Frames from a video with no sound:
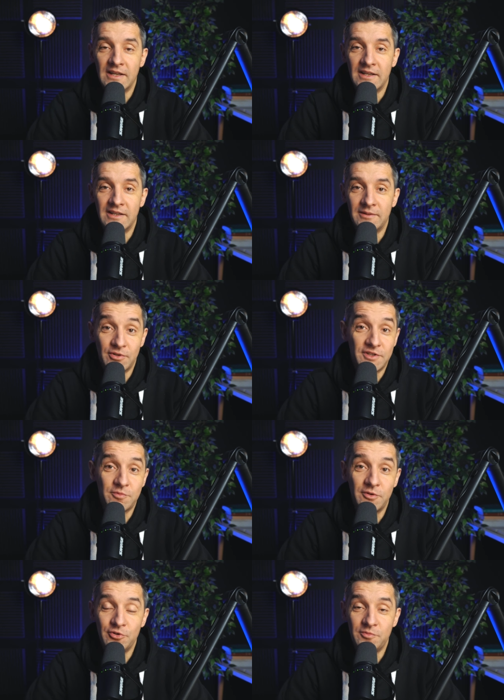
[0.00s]
e, bo
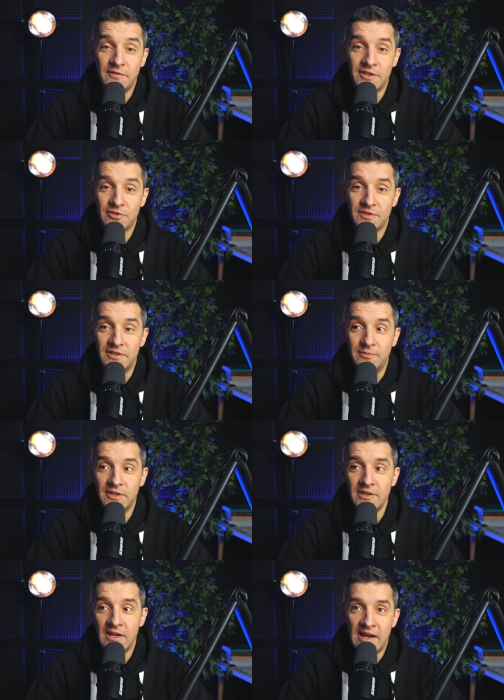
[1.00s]
jesteśmy ludźmi
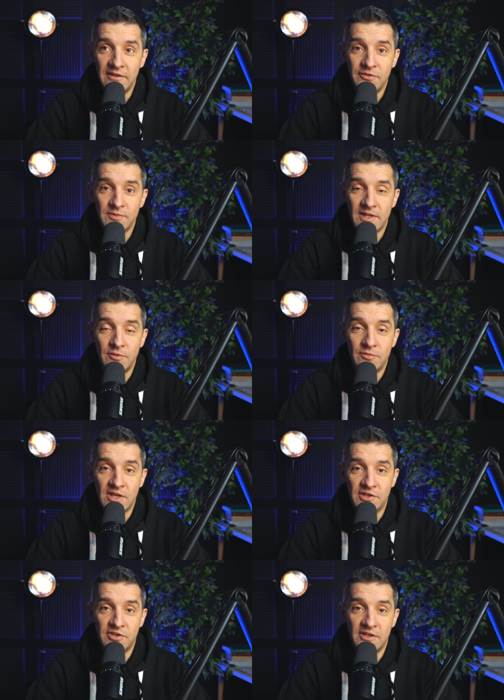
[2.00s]
wierzącymi, ale w tym samym
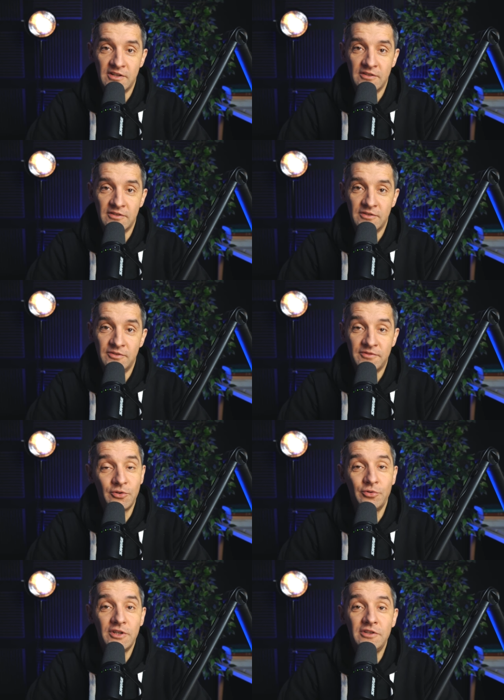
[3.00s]
czasie e,
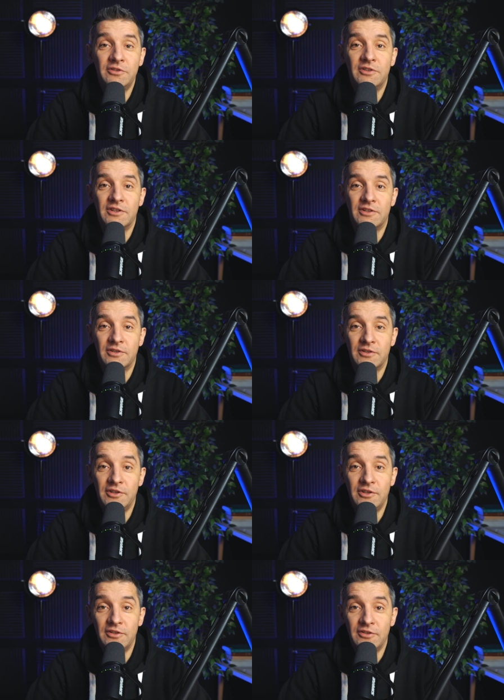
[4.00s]
wielu innych
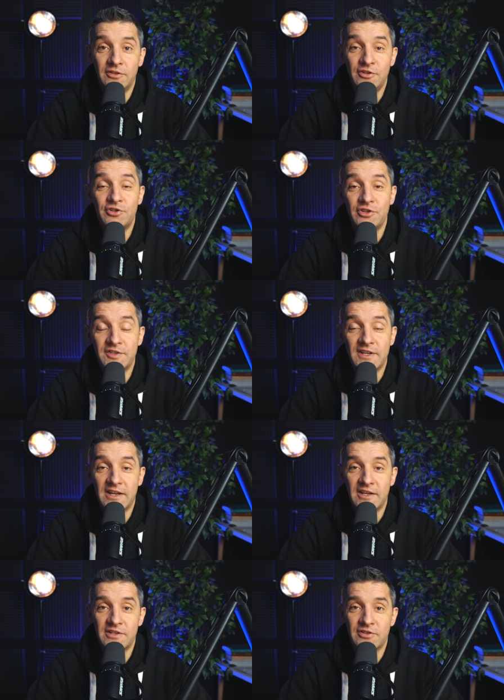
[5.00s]
niż
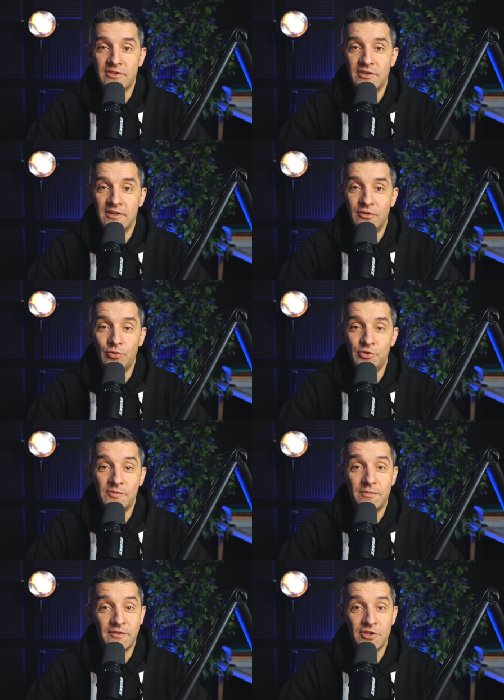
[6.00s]
Izajasz
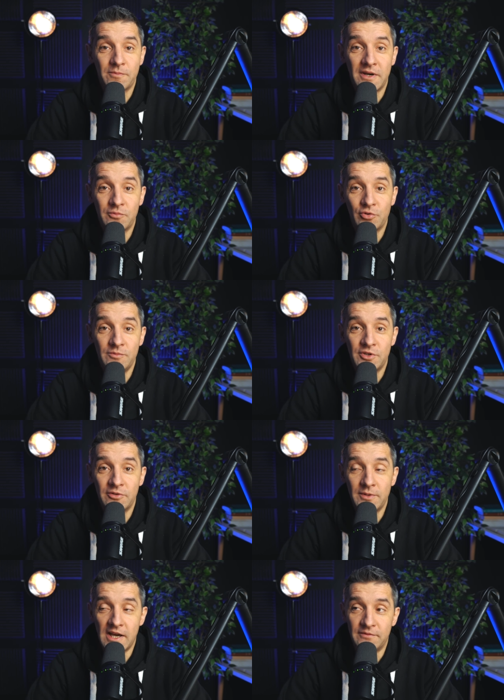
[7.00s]
ludzi powie, że Pan Bóg im
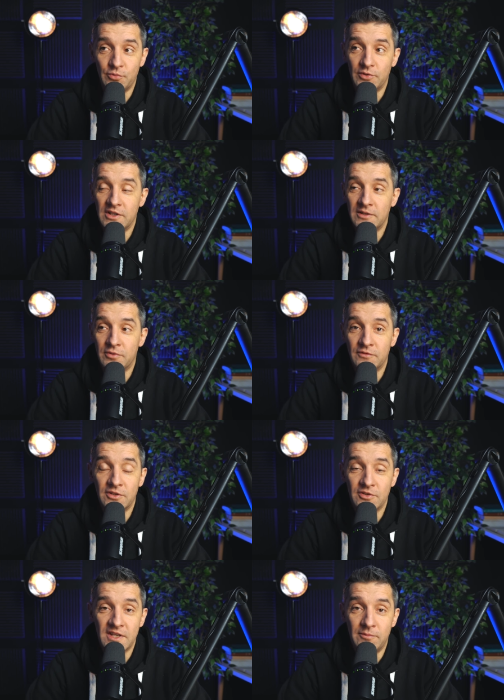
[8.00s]
się objawił. Nie?
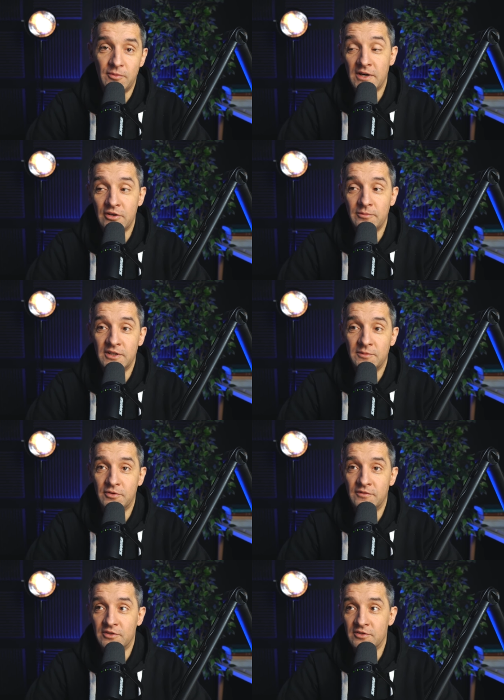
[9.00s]
Powie to samo Mahomet, powie